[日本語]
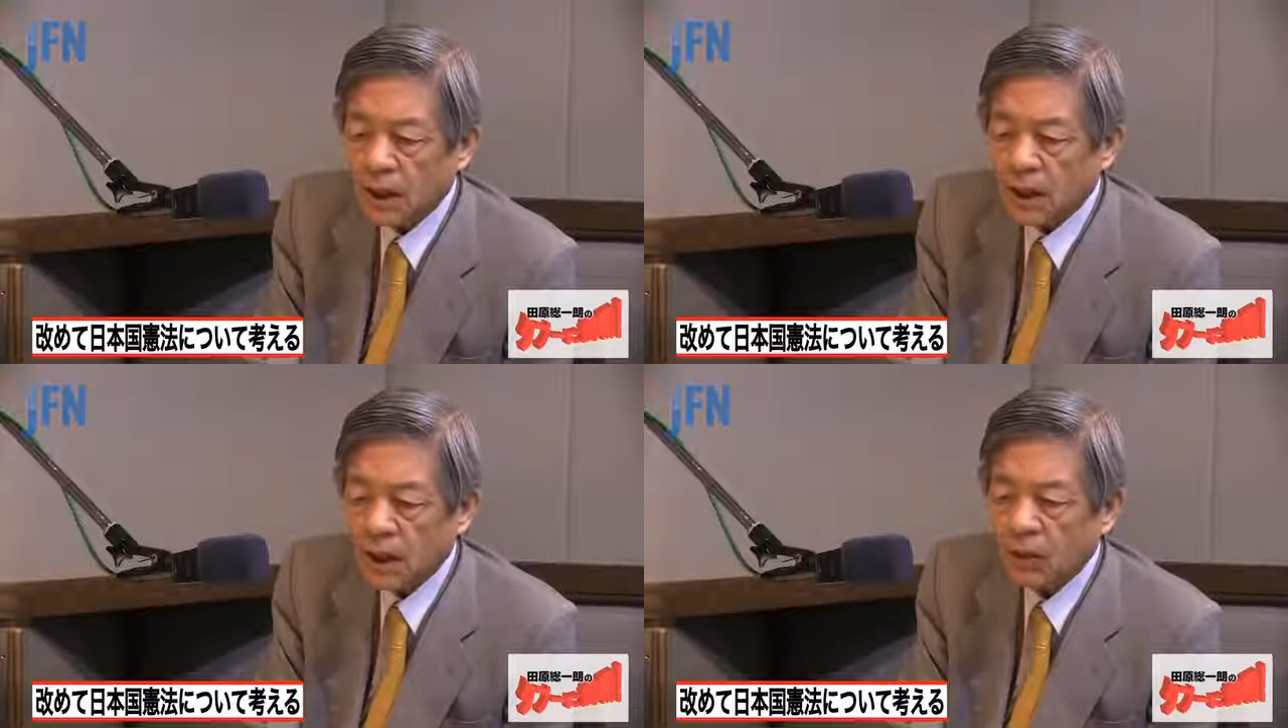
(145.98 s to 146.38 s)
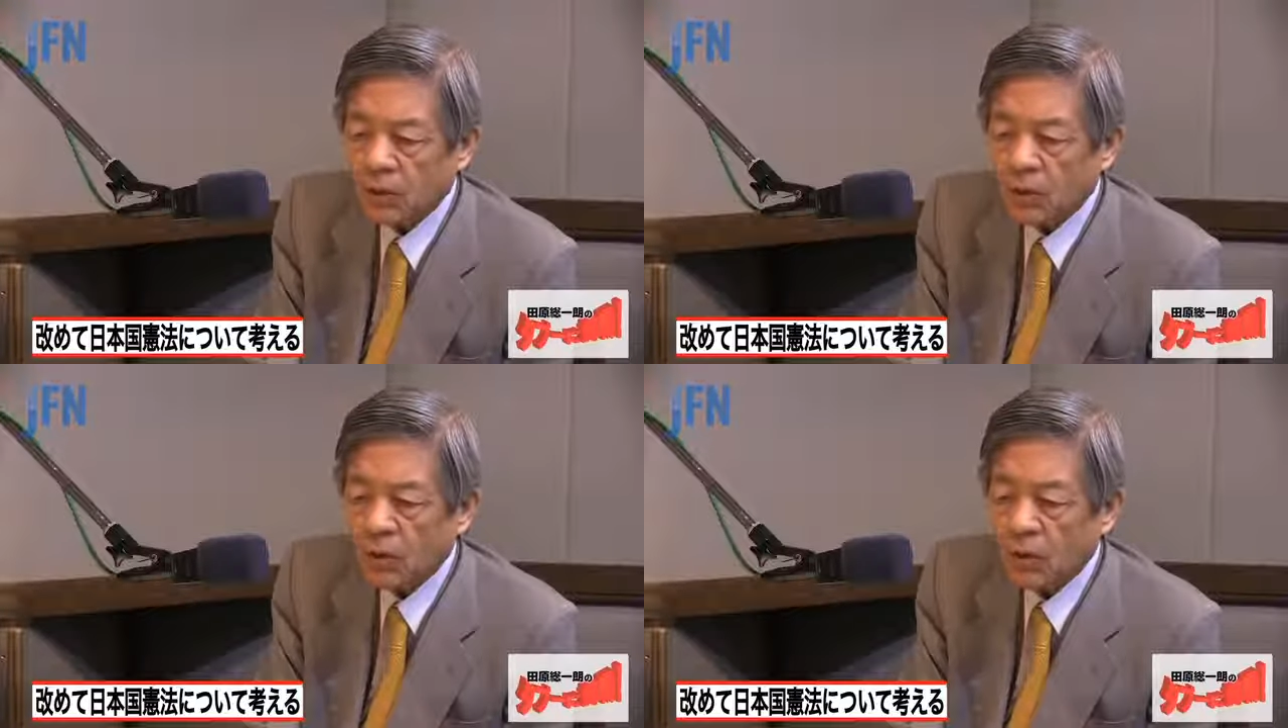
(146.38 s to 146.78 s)
ん。はい、あ
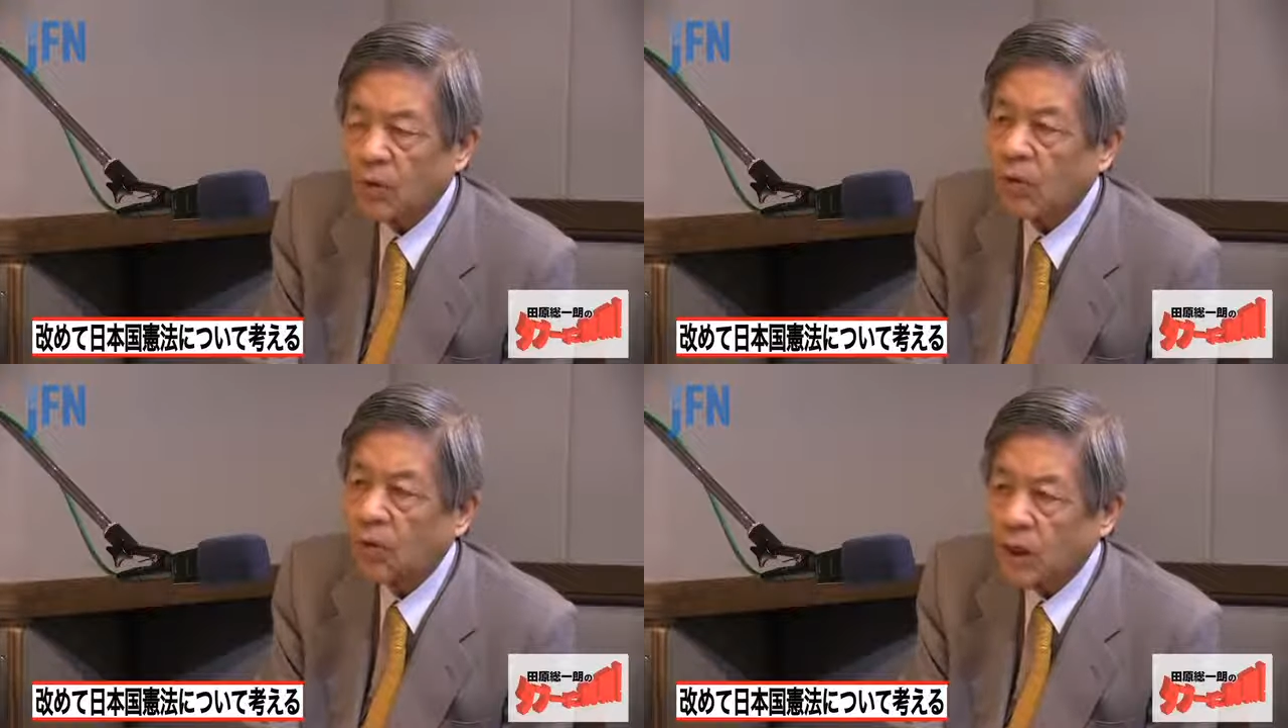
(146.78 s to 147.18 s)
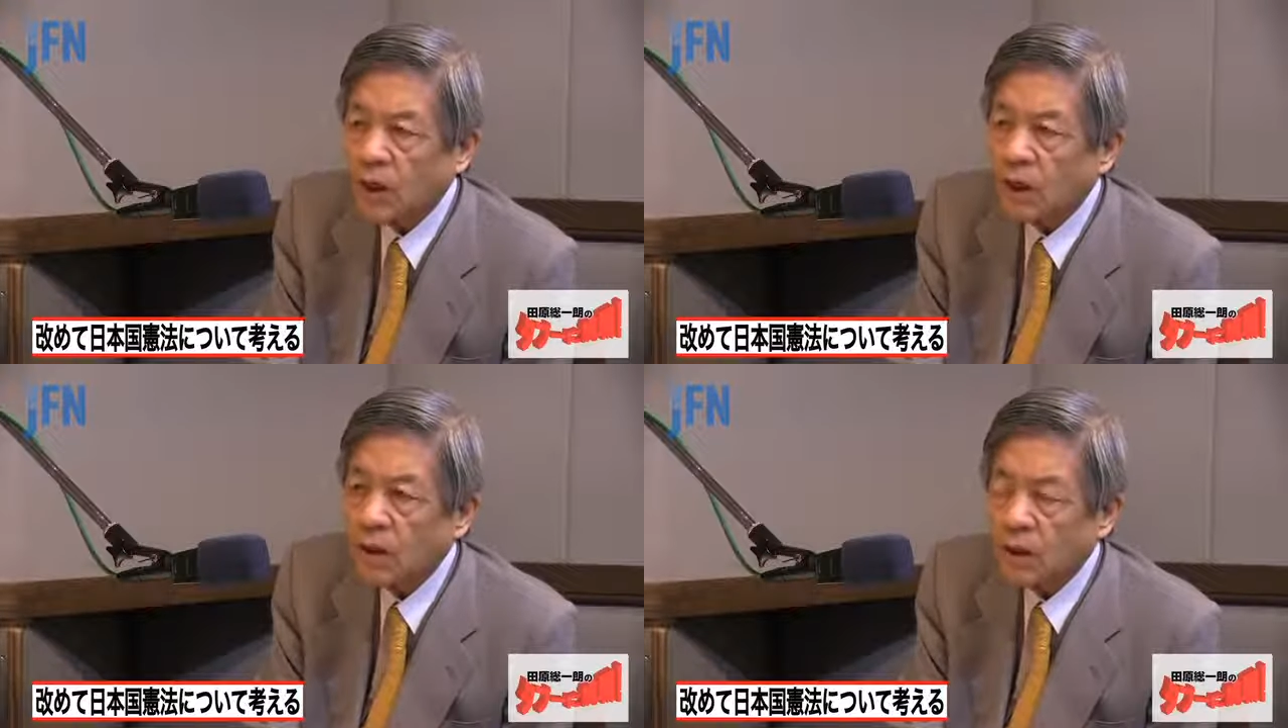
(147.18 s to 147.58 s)
の、はい、
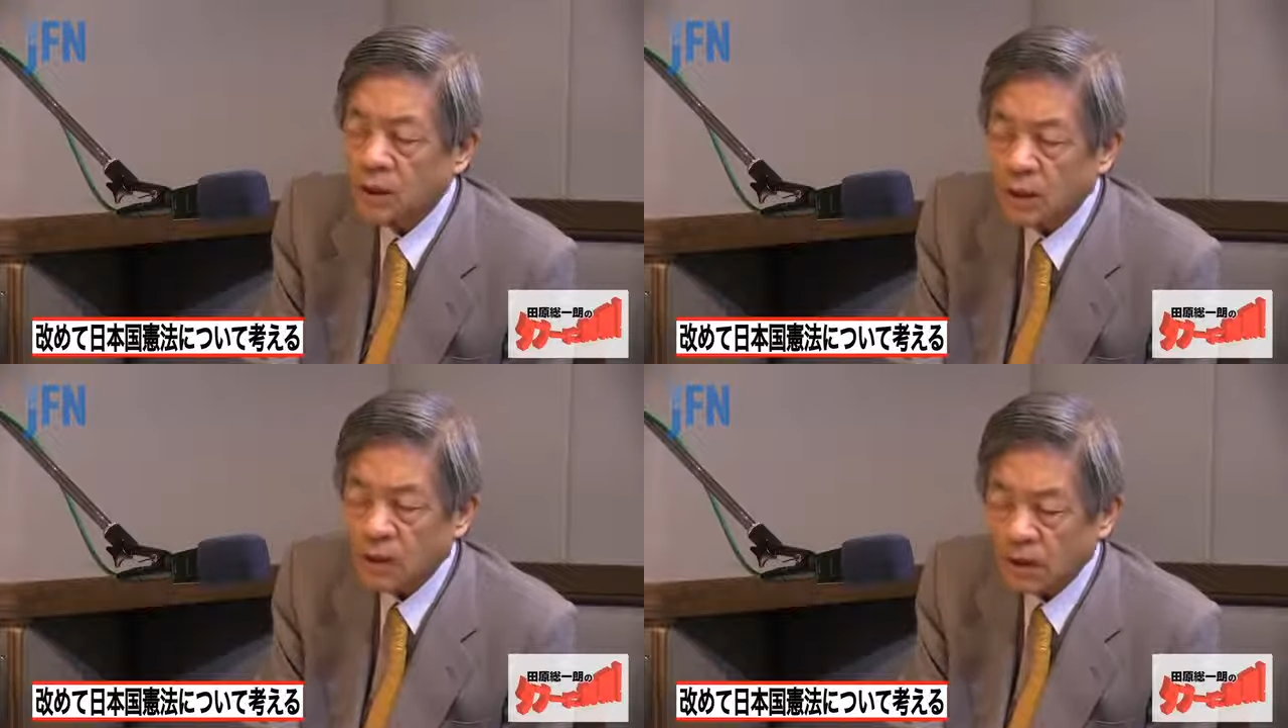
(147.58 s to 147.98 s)
ね、えー、